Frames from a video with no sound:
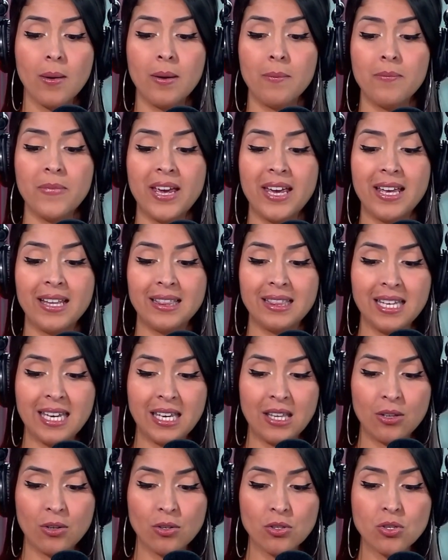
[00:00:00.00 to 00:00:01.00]

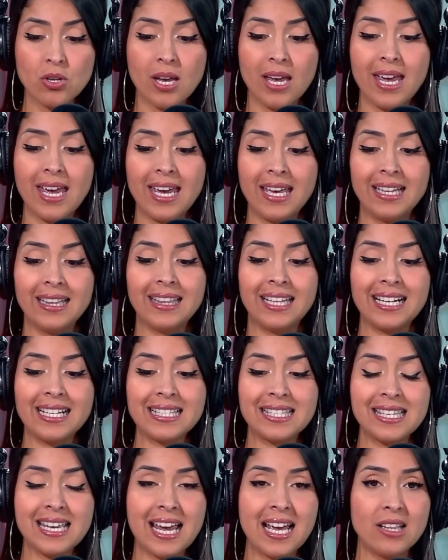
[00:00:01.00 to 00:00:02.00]
vendidos en
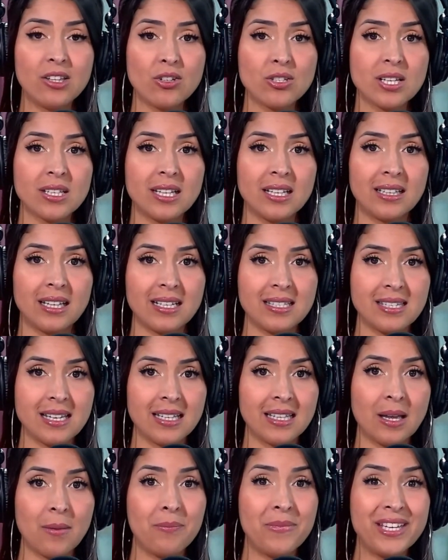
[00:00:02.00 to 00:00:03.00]

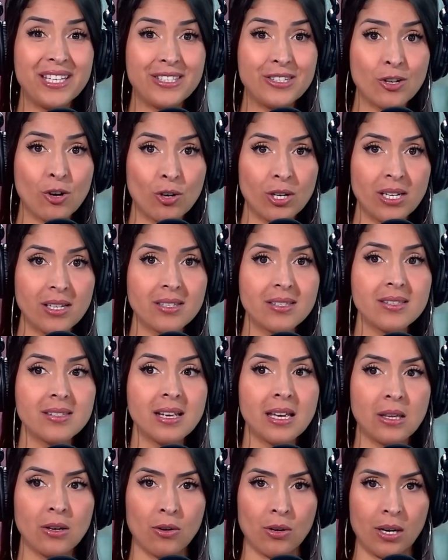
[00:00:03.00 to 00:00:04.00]
377 millones
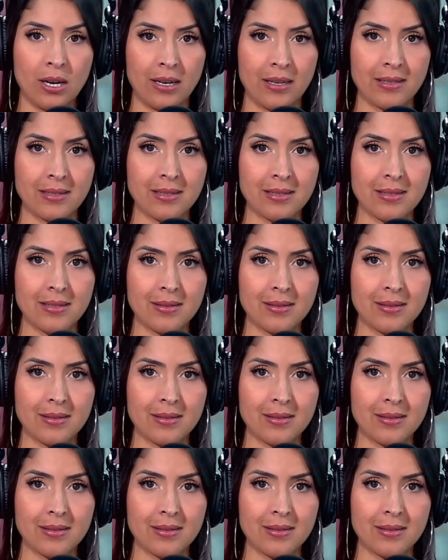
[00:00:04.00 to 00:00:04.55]
de dólares.